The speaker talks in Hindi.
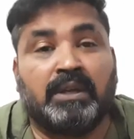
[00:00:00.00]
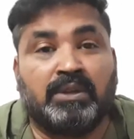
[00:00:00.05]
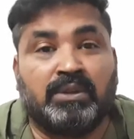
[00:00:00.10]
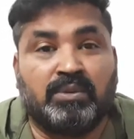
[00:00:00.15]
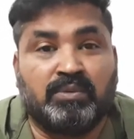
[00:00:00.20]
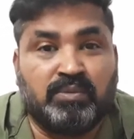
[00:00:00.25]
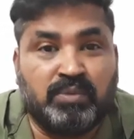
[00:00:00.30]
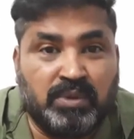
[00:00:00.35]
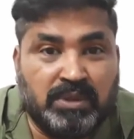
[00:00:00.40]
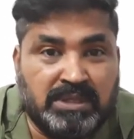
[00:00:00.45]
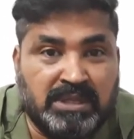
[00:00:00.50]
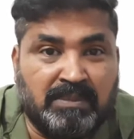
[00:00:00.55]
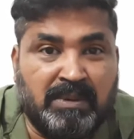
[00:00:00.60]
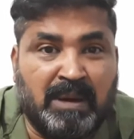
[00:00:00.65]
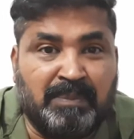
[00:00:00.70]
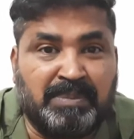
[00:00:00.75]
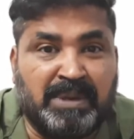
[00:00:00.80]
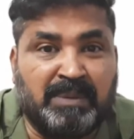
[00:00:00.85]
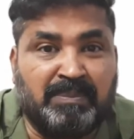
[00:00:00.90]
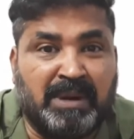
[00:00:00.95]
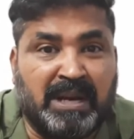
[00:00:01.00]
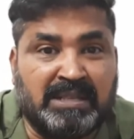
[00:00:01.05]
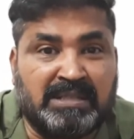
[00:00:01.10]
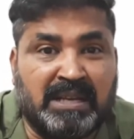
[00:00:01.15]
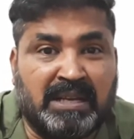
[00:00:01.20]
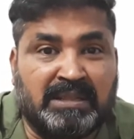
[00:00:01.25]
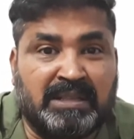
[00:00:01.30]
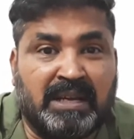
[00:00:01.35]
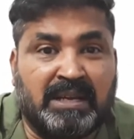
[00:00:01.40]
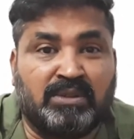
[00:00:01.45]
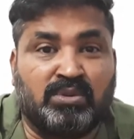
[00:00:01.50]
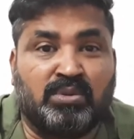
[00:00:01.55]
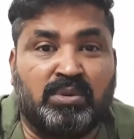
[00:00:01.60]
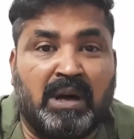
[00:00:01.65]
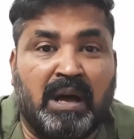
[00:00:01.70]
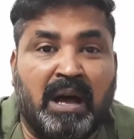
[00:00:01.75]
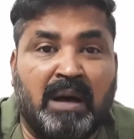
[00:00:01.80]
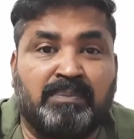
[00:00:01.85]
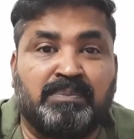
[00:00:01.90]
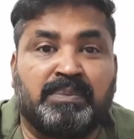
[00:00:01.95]
तो वो जब आपके पास आता है तो
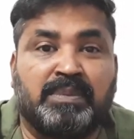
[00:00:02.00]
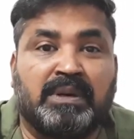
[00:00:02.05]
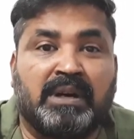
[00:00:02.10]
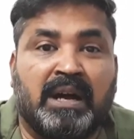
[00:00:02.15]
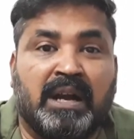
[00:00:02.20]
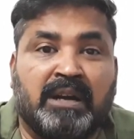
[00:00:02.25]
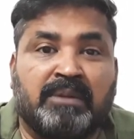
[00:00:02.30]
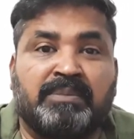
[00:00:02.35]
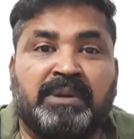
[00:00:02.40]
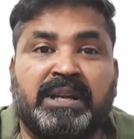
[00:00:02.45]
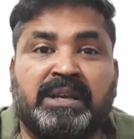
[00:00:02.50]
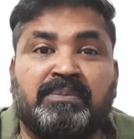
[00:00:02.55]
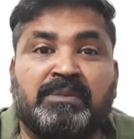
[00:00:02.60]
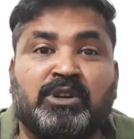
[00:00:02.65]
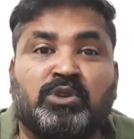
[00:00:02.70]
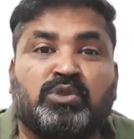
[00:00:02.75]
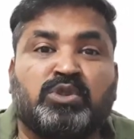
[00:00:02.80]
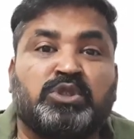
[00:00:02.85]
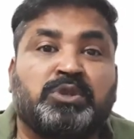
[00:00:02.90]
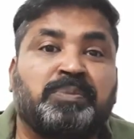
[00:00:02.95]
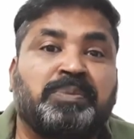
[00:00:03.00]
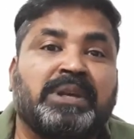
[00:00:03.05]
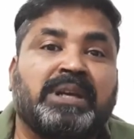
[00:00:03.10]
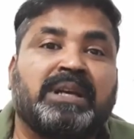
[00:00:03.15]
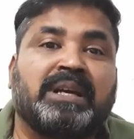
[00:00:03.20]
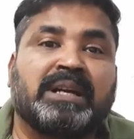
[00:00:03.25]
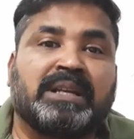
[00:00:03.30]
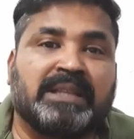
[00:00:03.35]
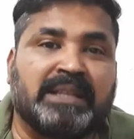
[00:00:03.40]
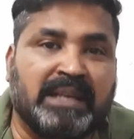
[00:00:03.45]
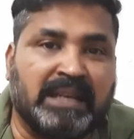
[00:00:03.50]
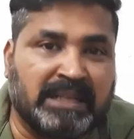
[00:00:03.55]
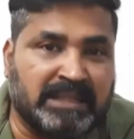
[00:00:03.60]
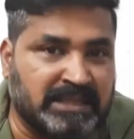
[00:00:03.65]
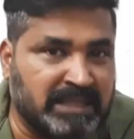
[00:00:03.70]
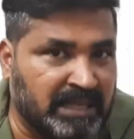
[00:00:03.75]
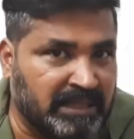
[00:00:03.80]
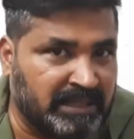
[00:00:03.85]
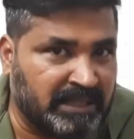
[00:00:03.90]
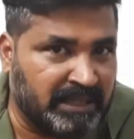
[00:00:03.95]
आप हड़बड़ी में कुछ भी करने लग
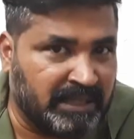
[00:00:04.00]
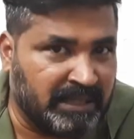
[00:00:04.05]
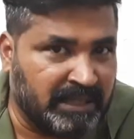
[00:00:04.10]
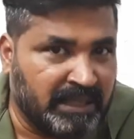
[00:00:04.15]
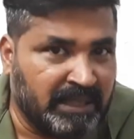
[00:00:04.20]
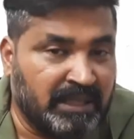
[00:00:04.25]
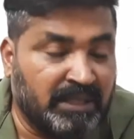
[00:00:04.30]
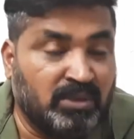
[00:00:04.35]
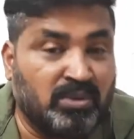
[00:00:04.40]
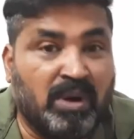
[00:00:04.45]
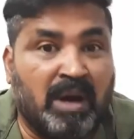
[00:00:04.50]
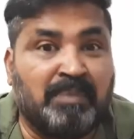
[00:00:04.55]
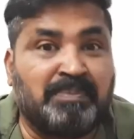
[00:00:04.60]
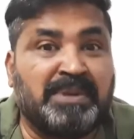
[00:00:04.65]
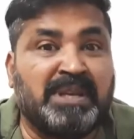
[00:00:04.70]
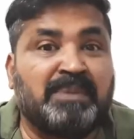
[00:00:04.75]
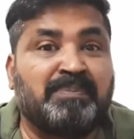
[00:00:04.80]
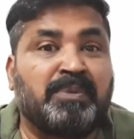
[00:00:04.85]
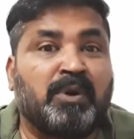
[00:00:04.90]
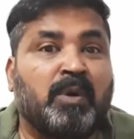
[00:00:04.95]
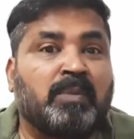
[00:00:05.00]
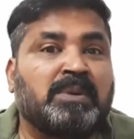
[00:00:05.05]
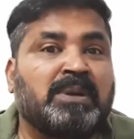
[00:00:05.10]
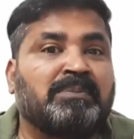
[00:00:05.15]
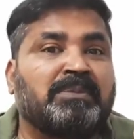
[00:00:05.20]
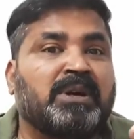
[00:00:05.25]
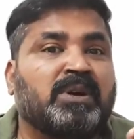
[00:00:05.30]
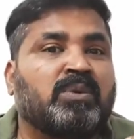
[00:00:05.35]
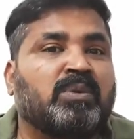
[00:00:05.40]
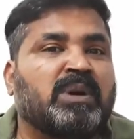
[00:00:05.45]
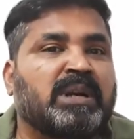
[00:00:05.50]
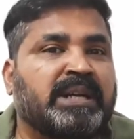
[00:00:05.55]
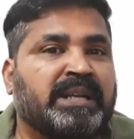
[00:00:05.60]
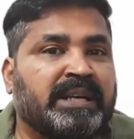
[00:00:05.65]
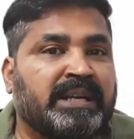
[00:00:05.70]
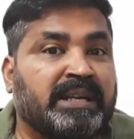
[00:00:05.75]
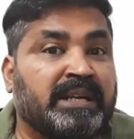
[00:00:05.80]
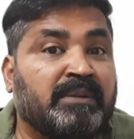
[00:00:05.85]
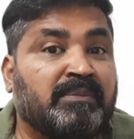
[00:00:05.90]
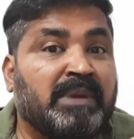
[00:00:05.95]
जाते हैं तो आपकी प्रॉब्लम है ओवर
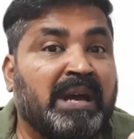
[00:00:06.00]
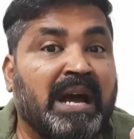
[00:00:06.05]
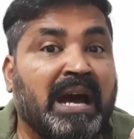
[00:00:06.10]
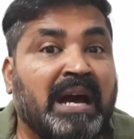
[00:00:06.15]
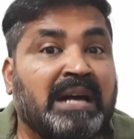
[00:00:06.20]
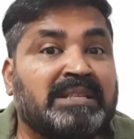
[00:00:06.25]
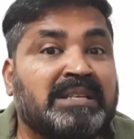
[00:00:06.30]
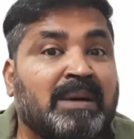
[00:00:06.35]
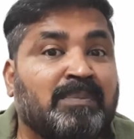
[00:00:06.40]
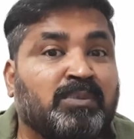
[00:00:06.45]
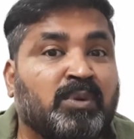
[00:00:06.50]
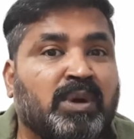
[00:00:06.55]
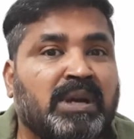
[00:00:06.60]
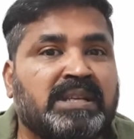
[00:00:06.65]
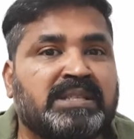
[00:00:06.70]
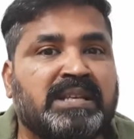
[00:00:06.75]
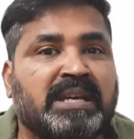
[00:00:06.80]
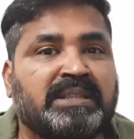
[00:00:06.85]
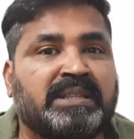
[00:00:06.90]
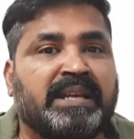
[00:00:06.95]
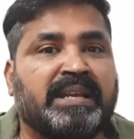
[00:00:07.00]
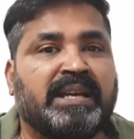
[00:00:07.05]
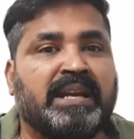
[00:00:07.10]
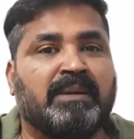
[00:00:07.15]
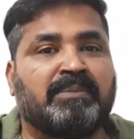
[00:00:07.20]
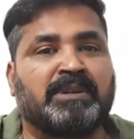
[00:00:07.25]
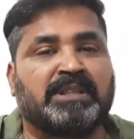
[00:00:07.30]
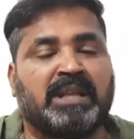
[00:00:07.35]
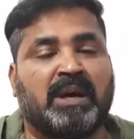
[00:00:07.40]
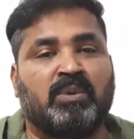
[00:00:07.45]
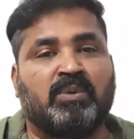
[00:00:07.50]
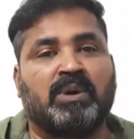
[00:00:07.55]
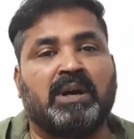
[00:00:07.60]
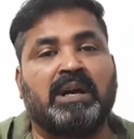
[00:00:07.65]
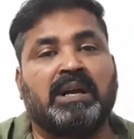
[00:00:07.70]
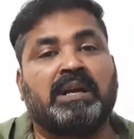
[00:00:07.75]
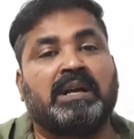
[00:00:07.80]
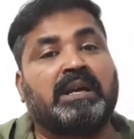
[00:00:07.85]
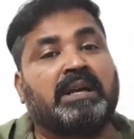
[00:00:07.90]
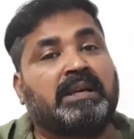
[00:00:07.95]
ट्रेडिंग में आज आपको ऐसा तरीका
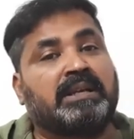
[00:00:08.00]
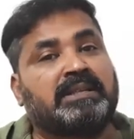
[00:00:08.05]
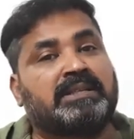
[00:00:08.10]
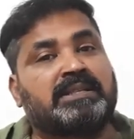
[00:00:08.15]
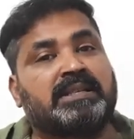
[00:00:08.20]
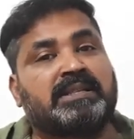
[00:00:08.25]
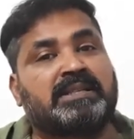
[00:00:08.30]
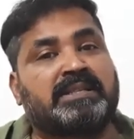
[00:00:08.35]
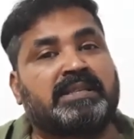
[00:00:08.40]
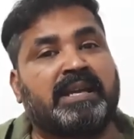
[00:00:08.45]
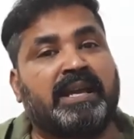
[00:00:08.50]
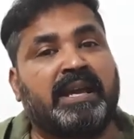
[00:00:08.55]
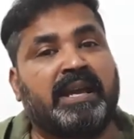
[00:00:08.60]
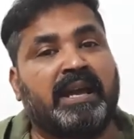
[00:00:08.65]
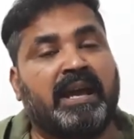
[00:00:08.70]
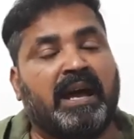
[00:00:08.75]
बताऊंगा जिससे